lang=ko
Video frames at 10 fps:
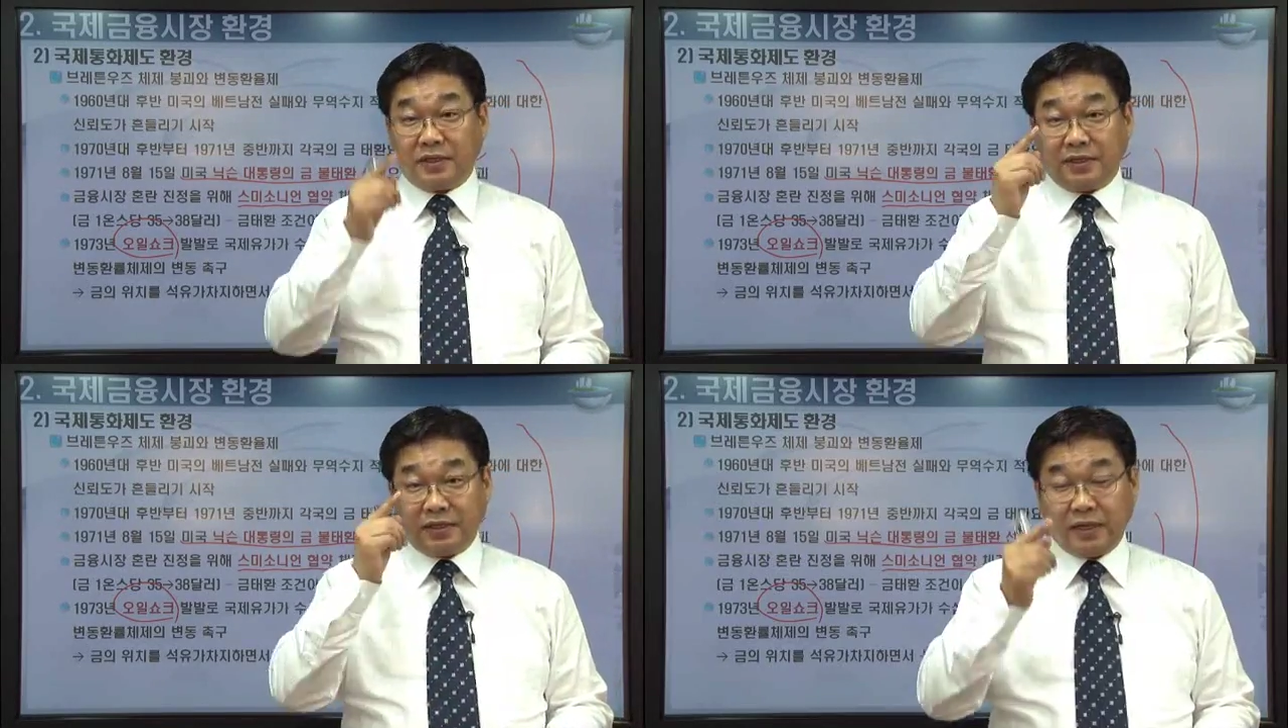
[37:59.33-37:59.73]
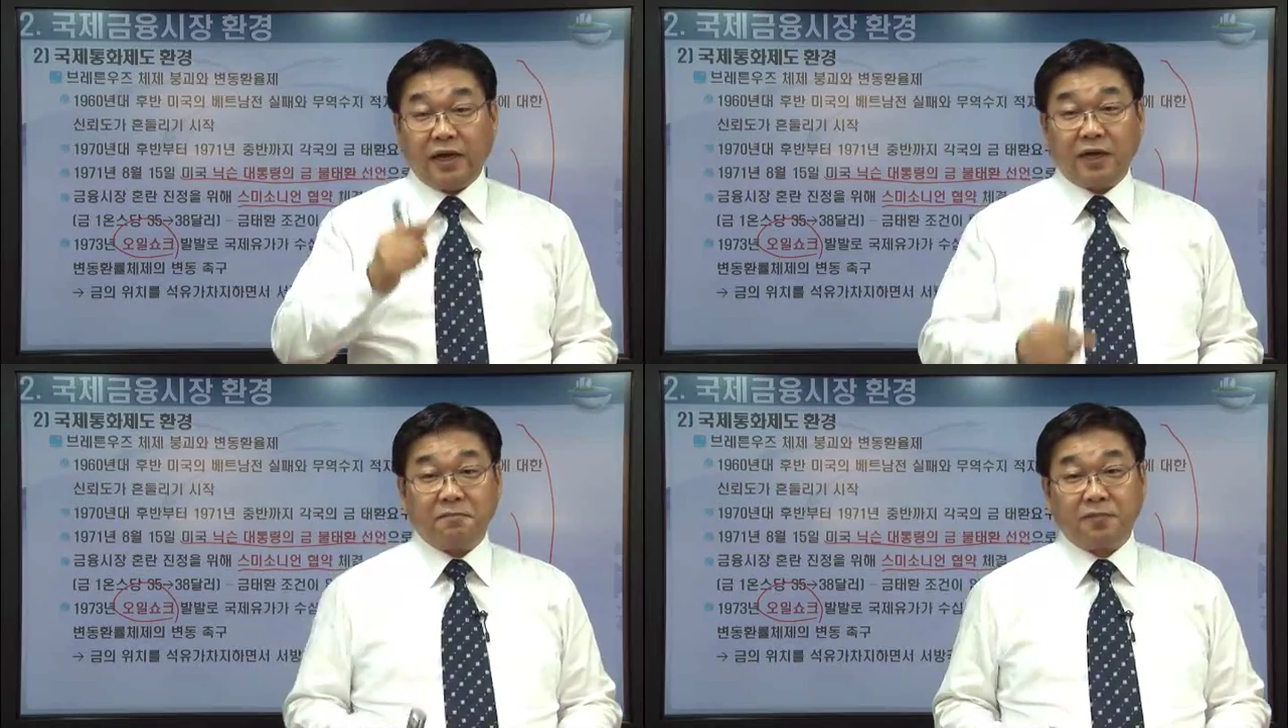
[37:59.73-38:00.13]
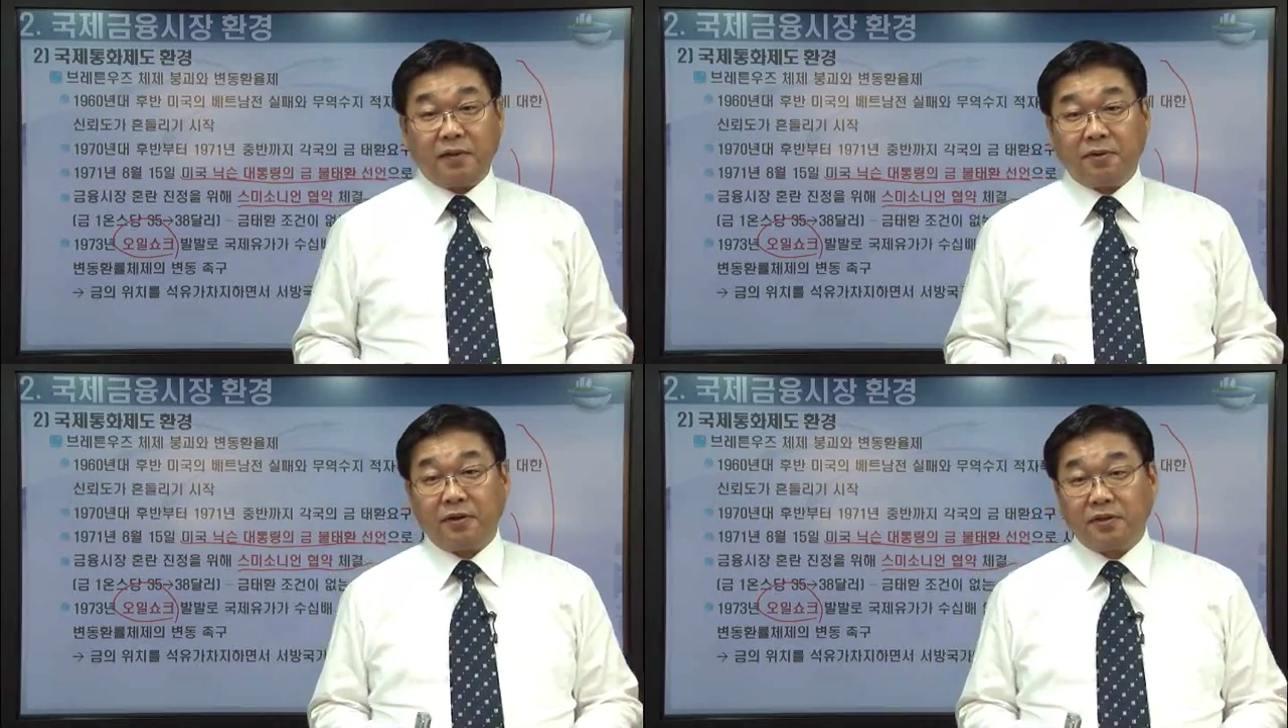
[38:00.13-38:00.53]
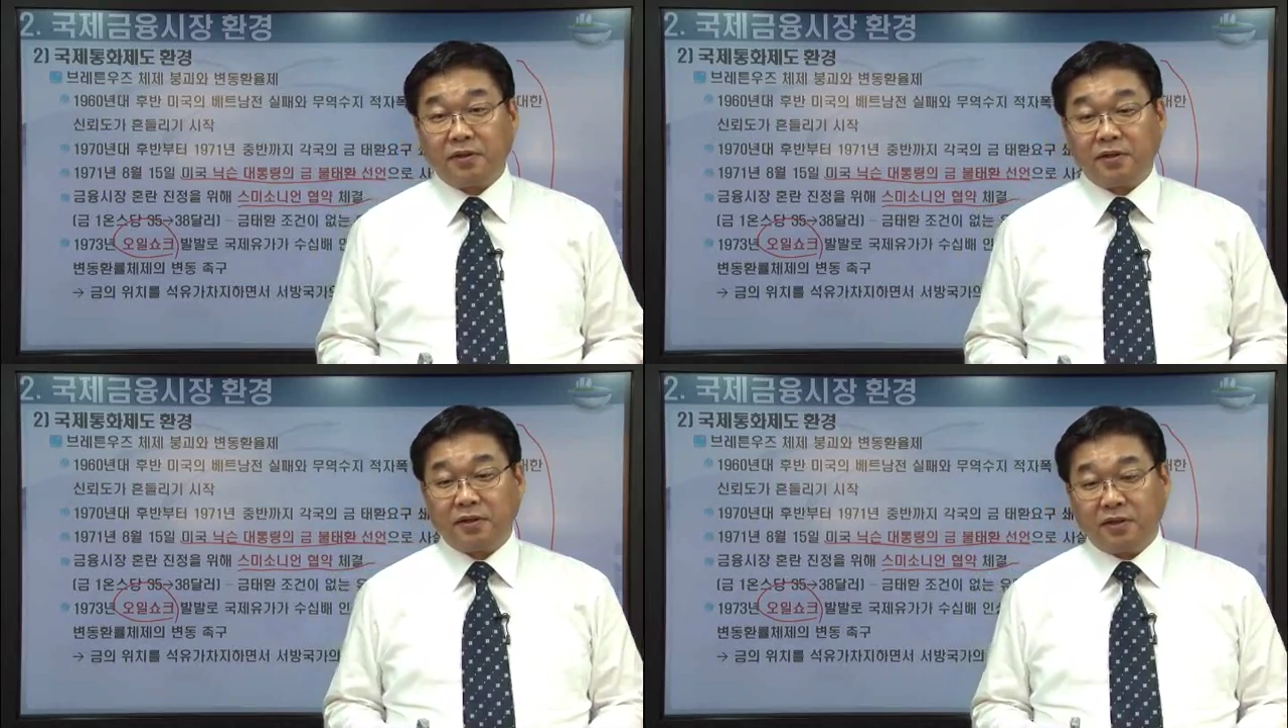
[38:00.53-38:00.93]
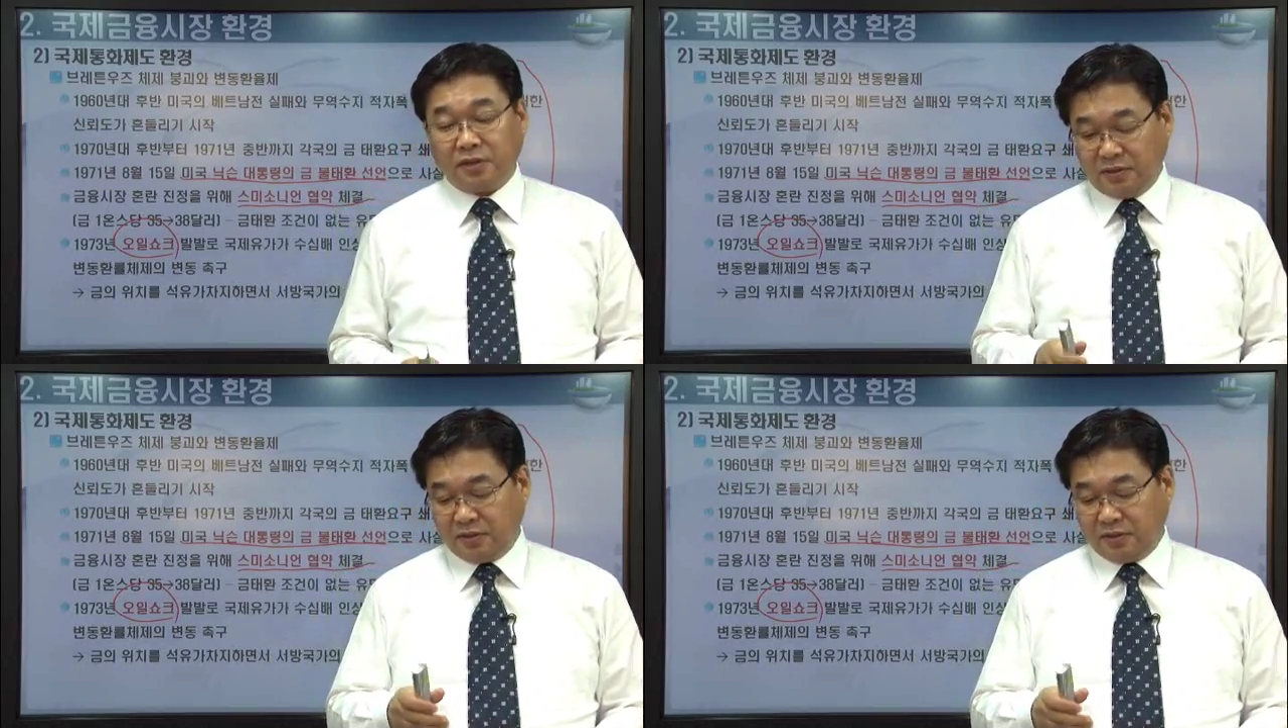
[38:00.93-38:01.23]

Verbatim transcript: 제 생각입니다만 예,